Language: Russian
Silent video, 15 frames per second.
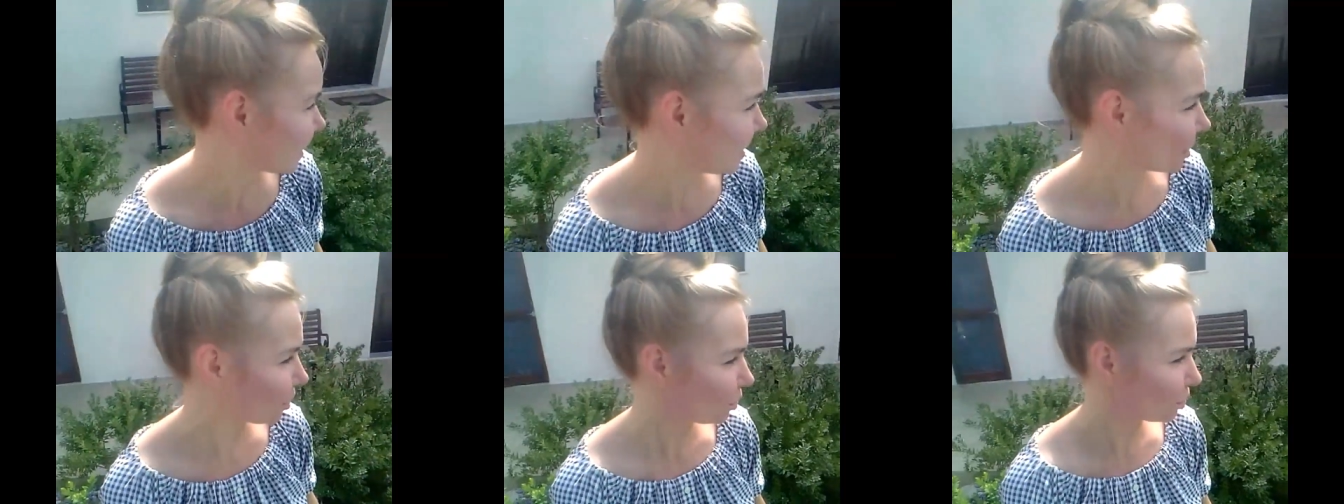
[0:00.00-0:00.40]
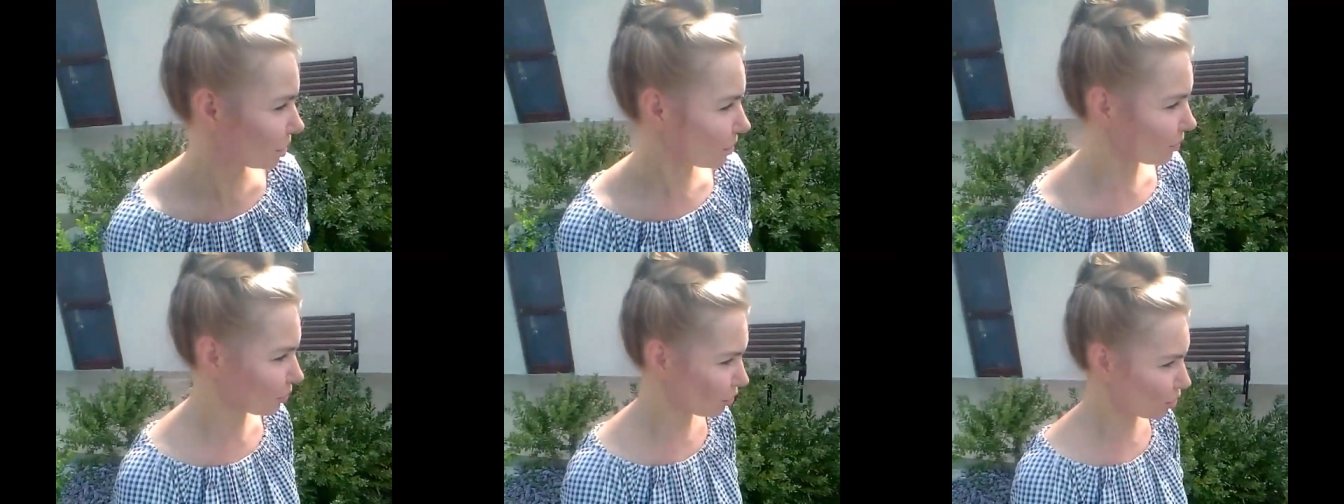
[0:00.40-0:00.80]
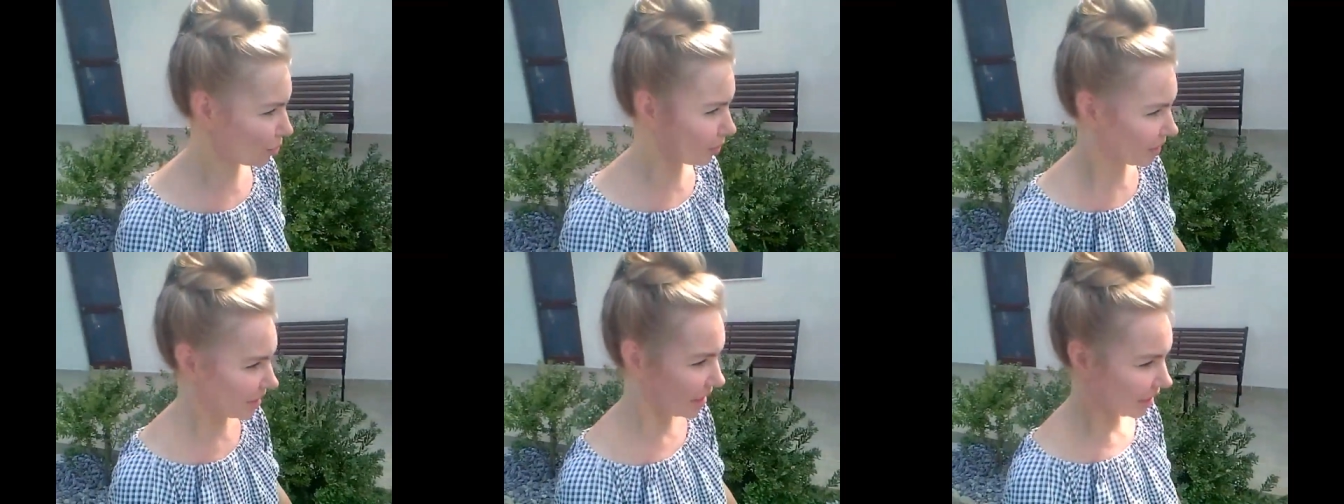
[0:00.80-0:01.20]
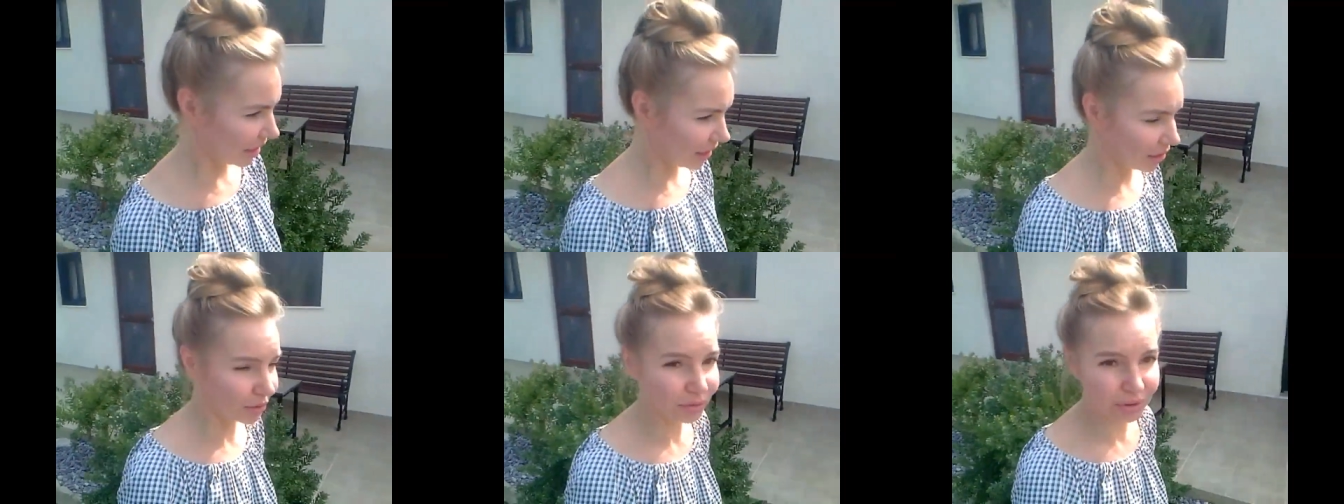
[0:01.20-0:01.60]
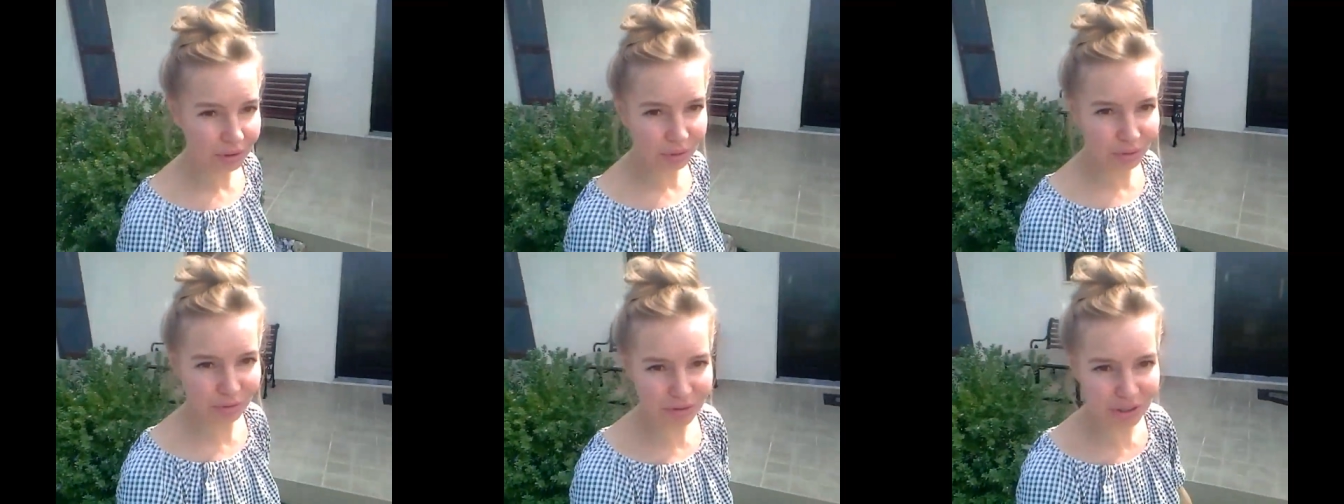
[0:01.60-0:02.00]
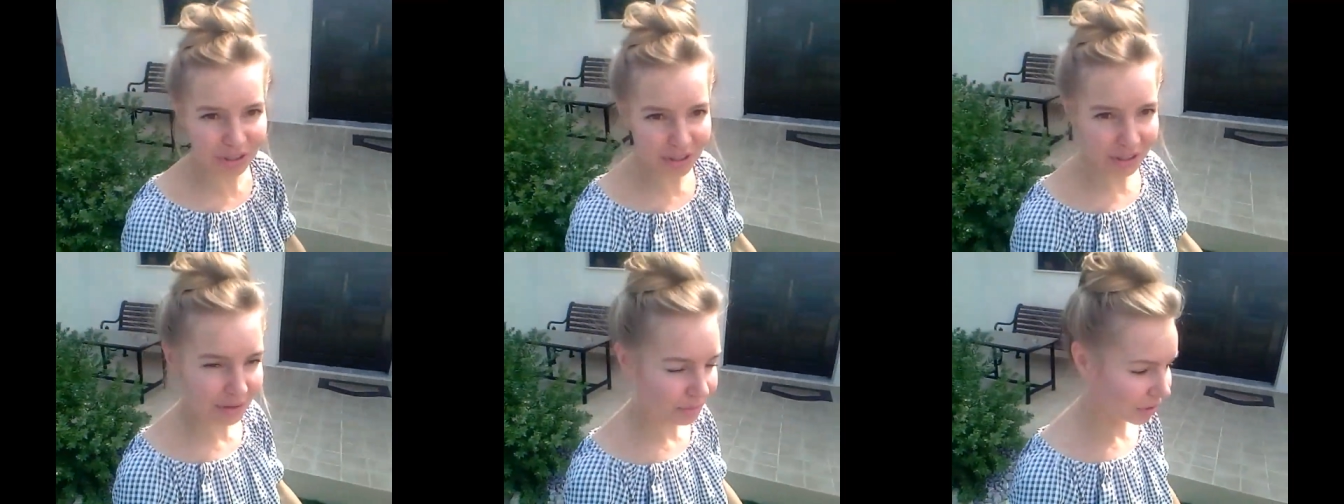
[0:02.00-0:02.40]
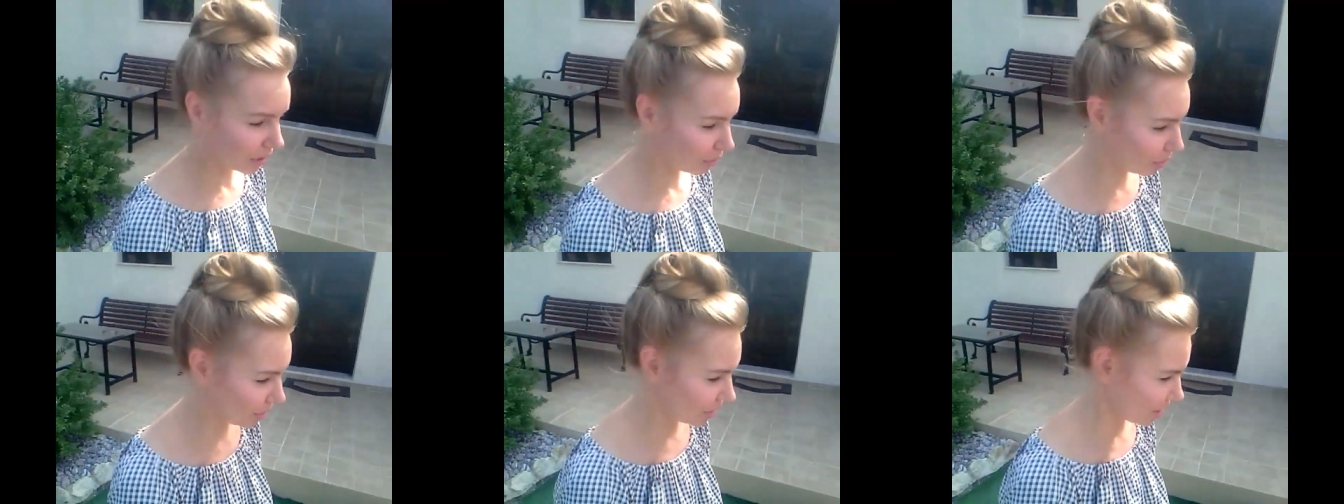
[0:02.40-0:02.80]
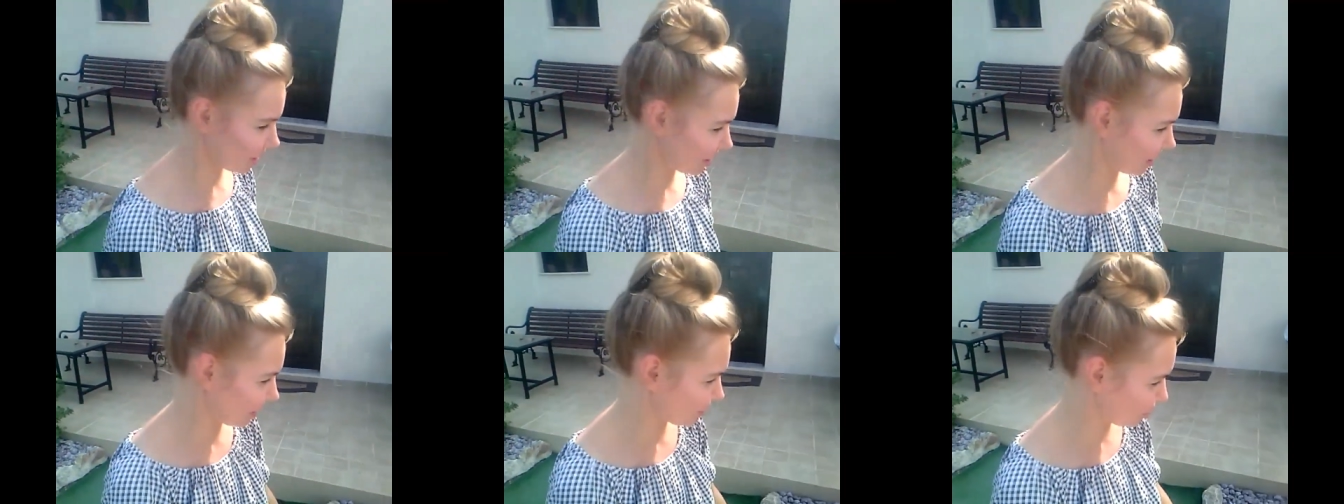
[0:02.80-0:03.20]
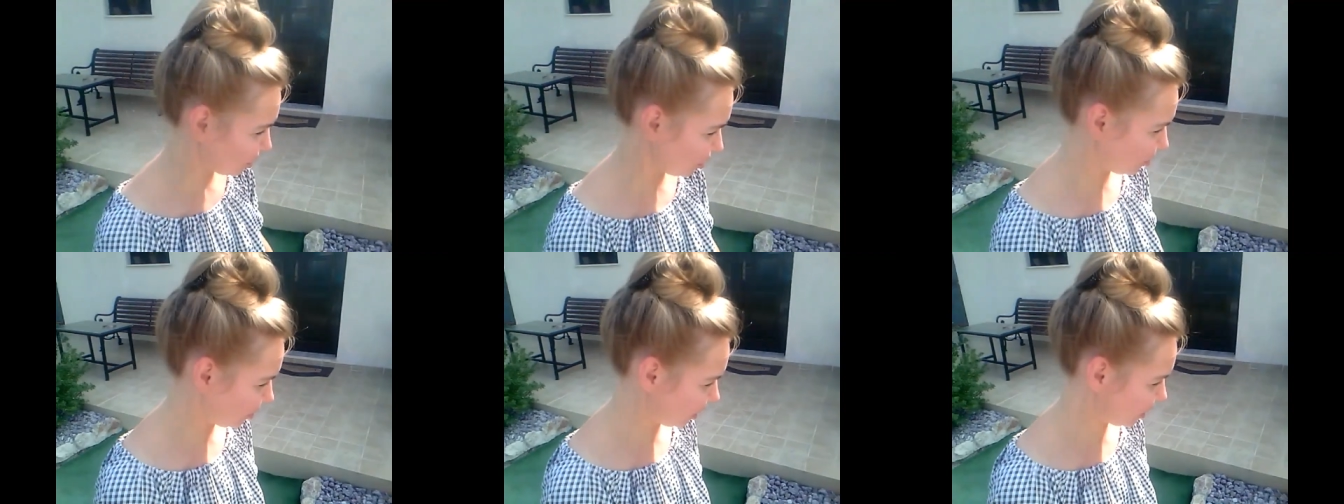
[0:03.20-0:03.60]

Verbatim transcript: Один куст мы уже подстригли, он такого же размера был, сейчас сразу же